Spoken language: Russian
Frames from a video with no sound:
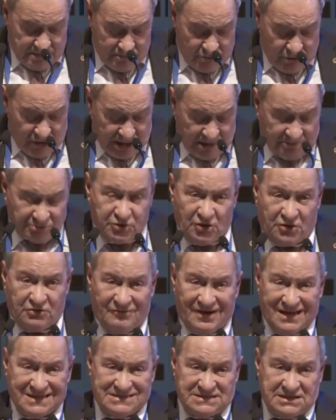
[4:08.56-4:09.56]
можем до
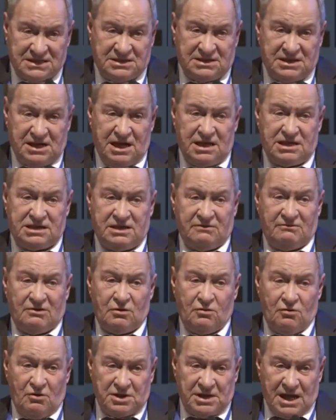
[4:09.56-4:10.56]
23
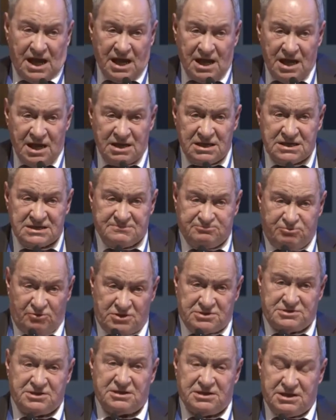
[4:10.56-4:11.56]
года
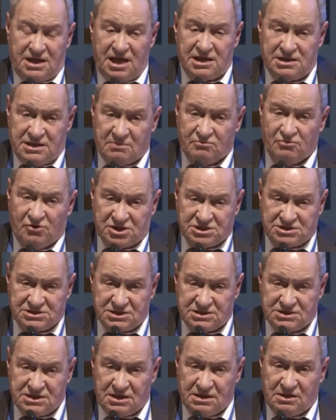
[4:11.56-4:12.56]
использовать эти
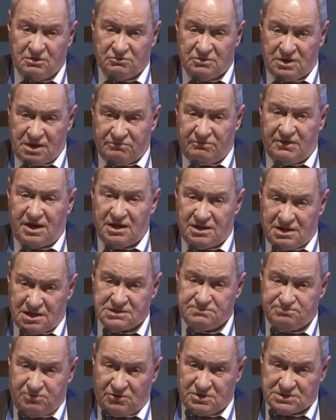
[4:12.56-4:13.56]
мощности для удовлетворения
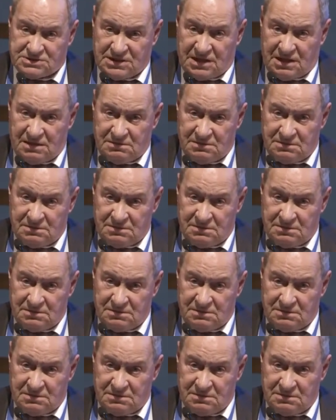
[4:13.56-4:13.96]
спроса.